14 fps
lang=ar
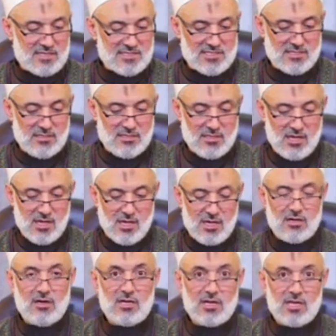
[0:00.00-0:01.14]
تسع
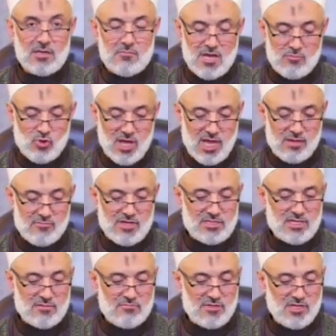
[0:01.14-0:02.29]
قال الإمام
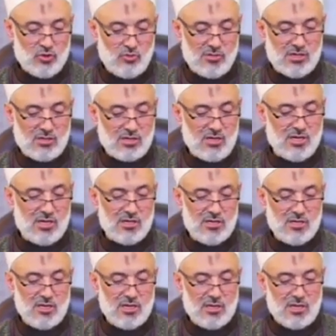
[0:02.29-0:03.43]
أحمد عن ابن عمر قال
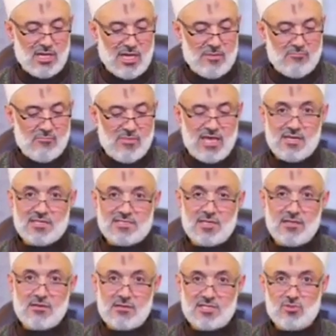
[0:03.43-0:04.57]
لما
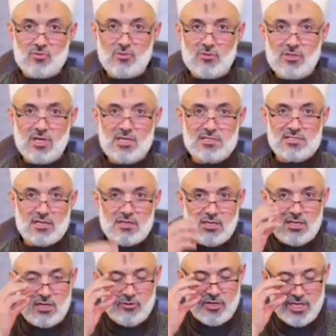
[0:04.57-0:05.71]
نزل رسول الله
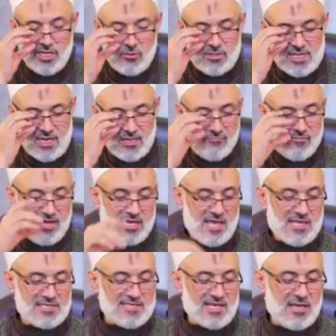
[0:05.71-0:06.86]
صلى الله عليه وسلم
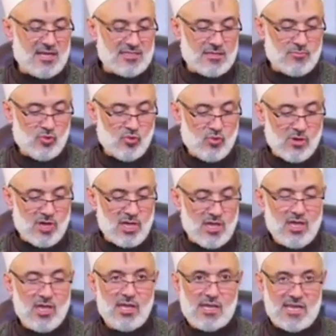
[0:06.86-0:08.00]
بالناس على تبوك
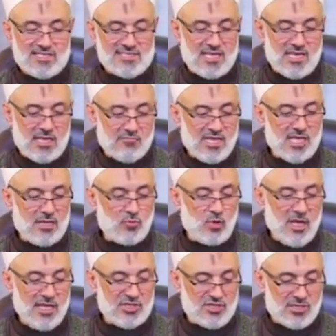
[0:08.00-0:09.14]
نزل بهم
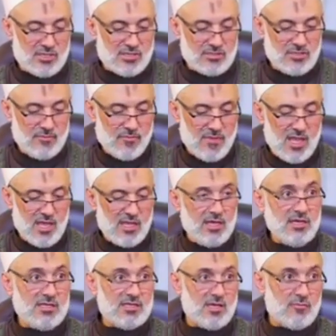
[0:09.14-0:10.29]
الحجرة
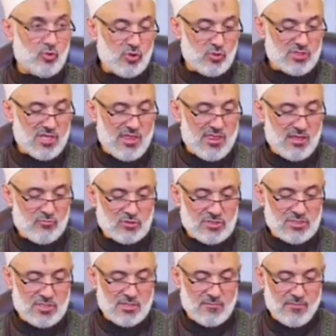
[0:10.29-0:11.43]
عند بيوت
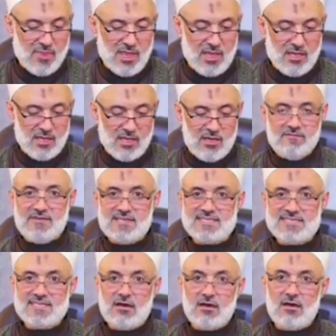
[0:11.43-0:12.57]
ثمود
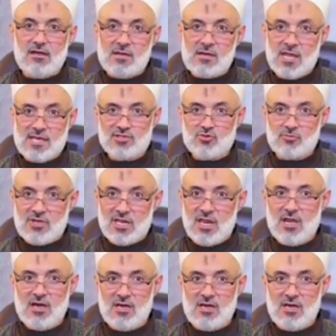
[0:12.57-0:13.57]
فاستقى الناس من